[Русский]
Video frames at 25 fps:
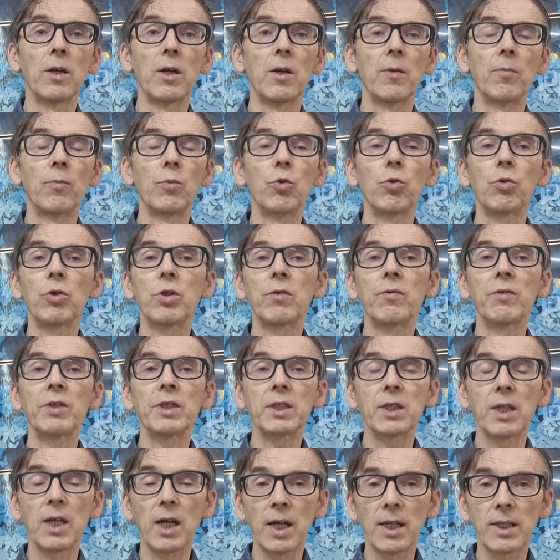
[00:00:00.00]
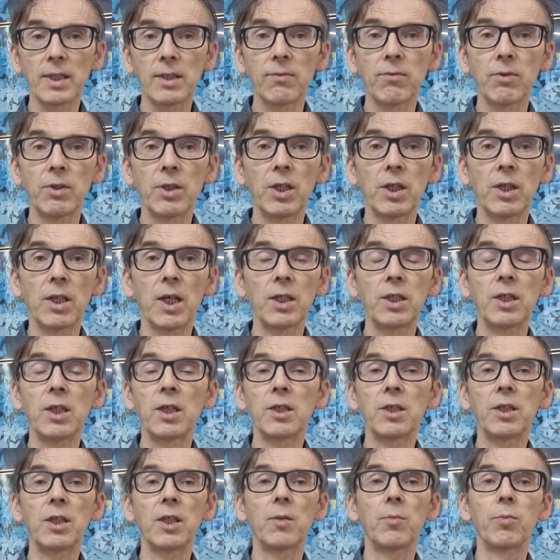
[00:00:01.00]
много высказываний, каких
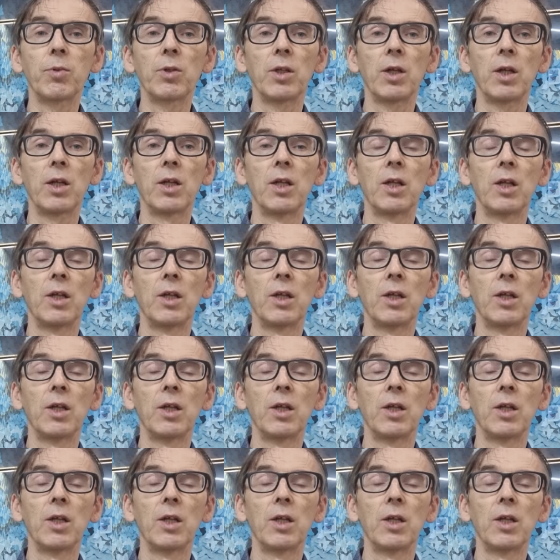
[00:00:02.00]
не было.